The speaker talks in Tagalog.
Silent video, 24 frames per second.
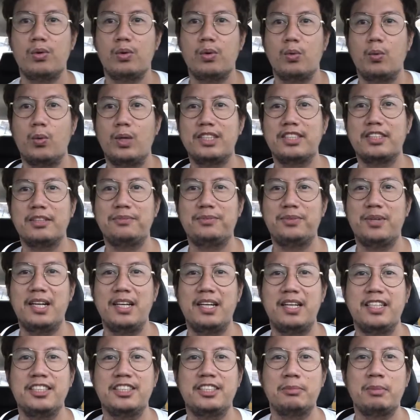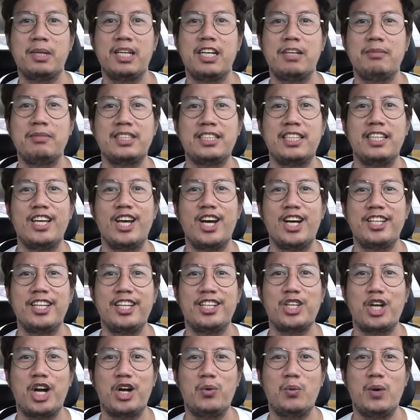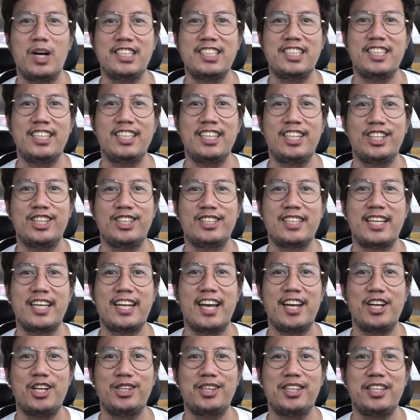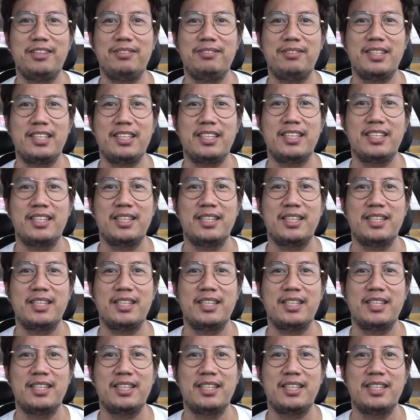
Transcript: What's up friends? My name is Leon and you are watching Leon Guerrero TV.